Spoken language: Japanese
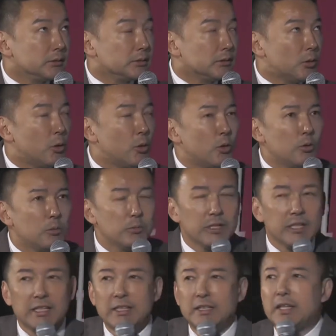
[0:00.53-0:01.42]
公務
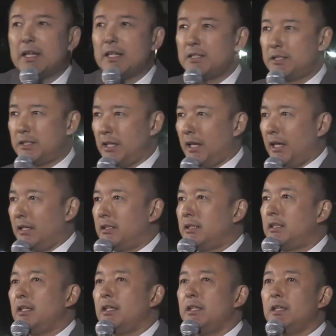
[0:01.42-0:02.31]
員に対して否
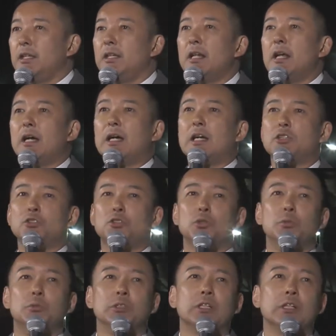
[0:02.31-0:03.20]
定的な感情を
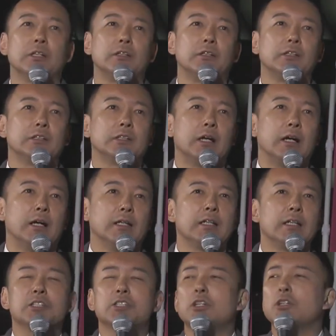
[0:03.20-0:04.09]
持たれている方い
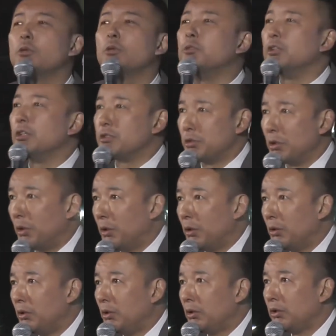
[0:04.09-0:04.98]
らっしゃると思うんですよ。
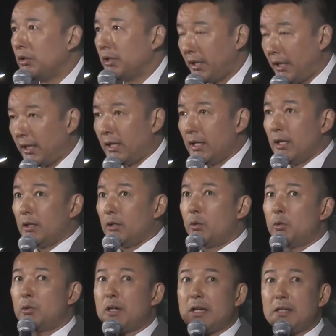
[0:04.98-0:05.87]
で、
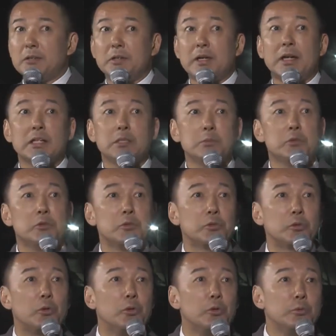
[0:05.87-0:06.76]
国会の中にも
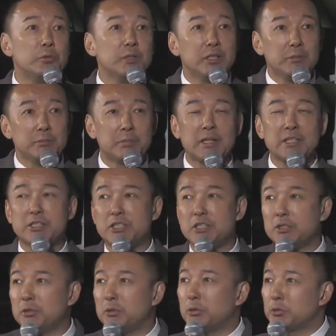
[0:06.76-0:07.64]
公務員
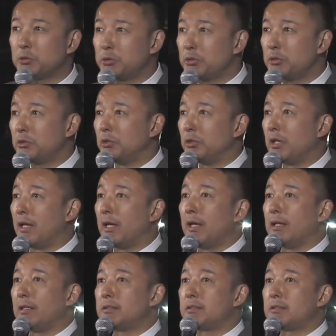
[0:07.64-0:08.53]
バッシングをす
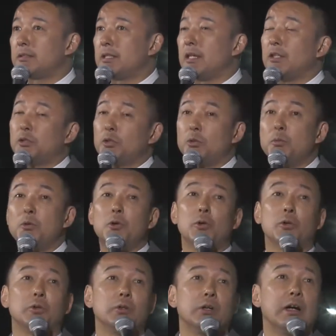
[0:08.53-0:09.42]
る、政党
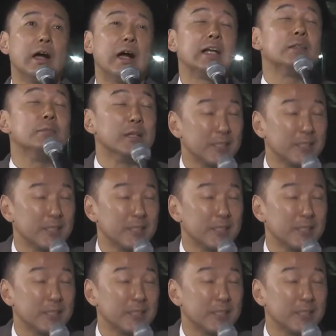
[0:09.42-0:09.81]
もありま